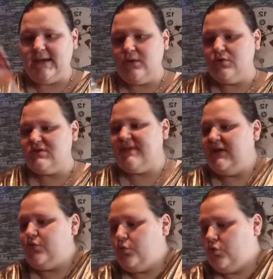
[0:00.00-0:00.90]
Kilo zwei
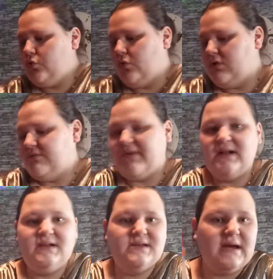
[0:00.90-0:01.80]
Tüten holen,
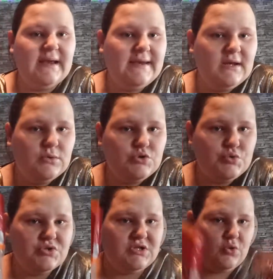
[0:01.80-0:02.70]
weil die 3 Kilo
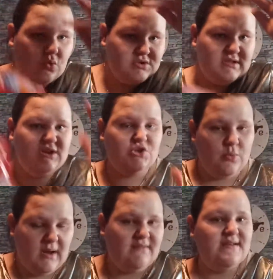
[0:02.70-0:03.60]
Tüte, die große, die ich
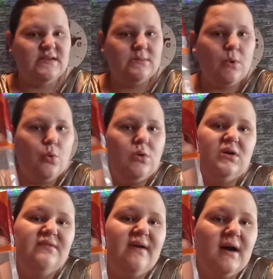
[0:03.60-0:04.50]
normalerweise immer hole,
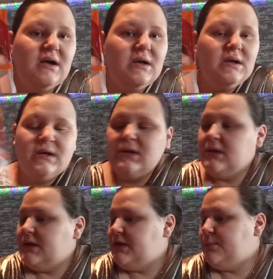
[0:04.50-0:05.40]
die war
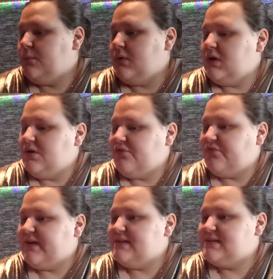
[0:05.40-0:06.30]
im äh,
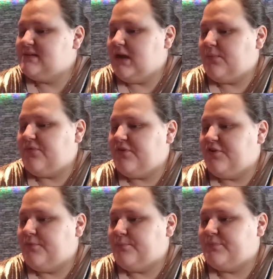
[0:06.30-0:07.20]
Fressnapf
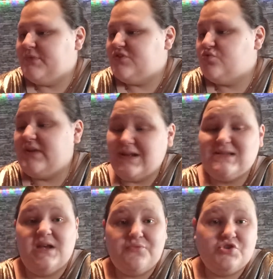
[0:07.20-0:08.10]
ähm, zu der
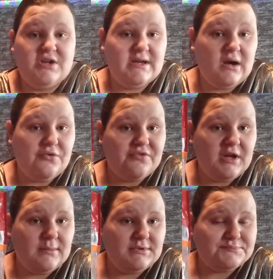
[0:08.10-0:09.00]
Zeit, wo ich die gekauft
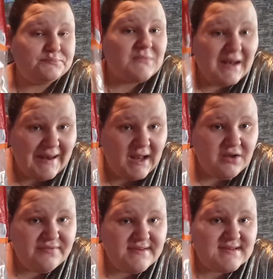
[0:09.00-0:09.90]
habe, leer
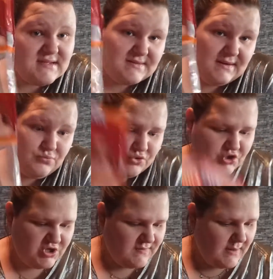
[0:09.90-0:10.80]
gewesen. Deswegen musste
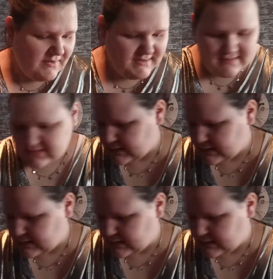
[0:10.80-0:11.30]
ich zweimal diese